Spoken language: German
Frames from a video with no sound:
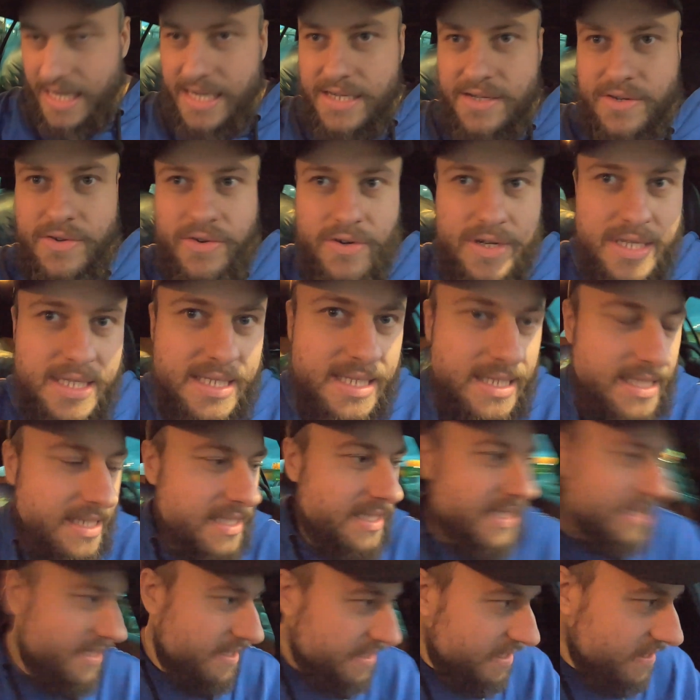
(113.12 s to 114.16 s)
halt 90
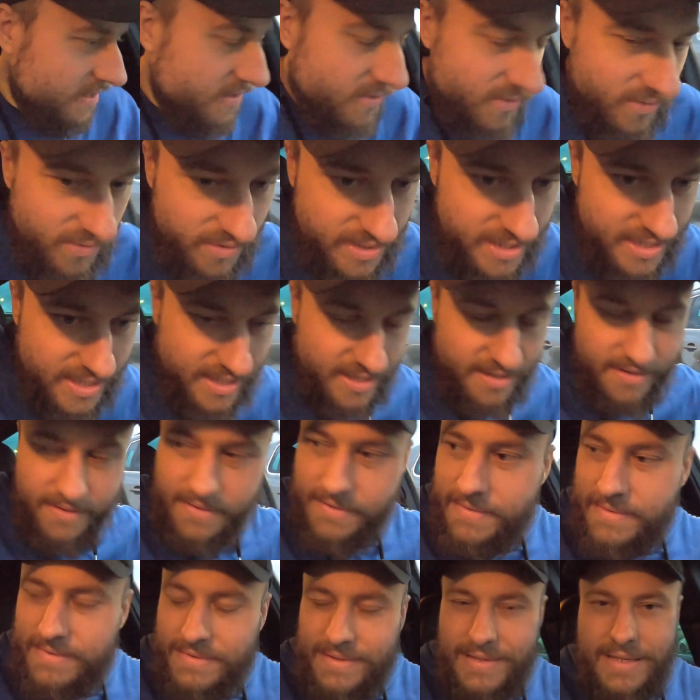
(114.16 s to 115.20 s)
Cent die Dose
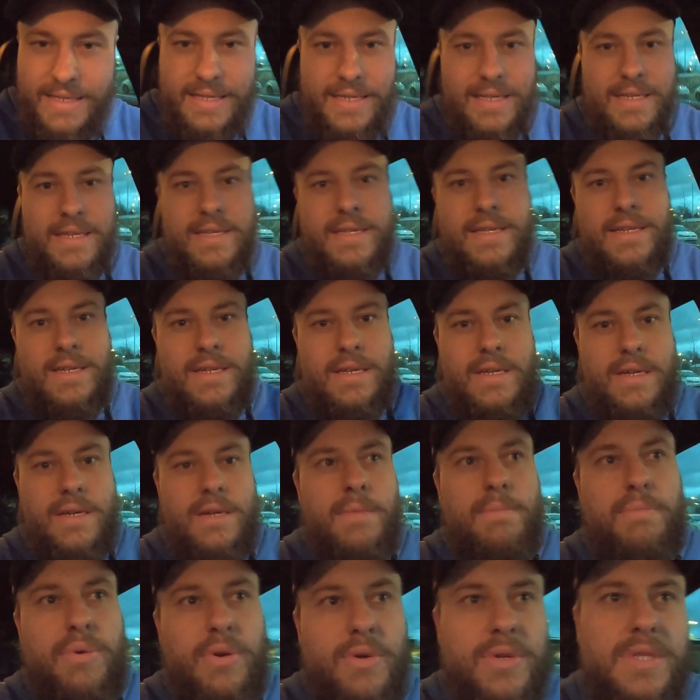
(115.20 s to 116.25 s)

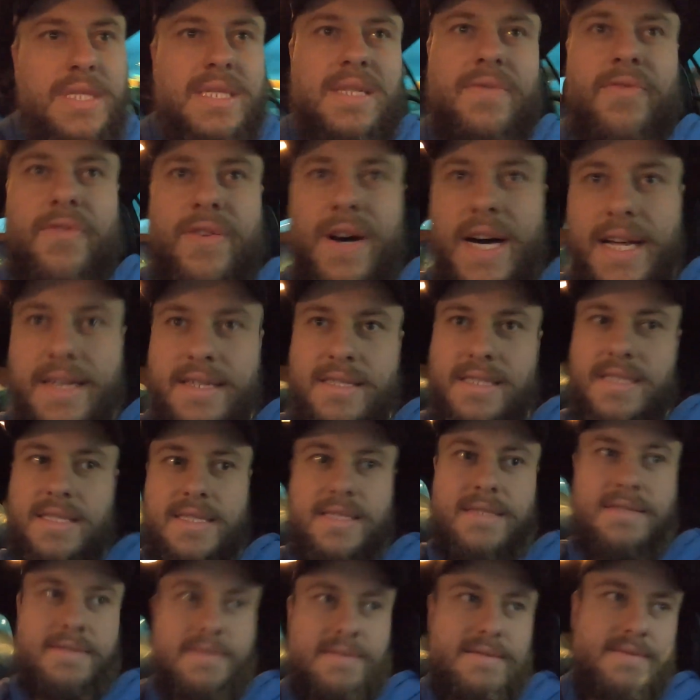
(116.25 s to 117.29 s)
plus
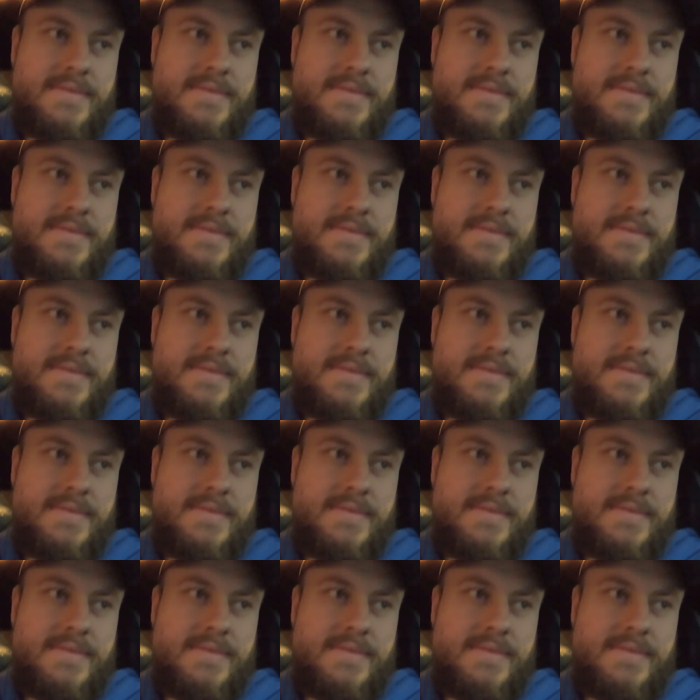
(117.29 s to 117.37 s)
Pfand.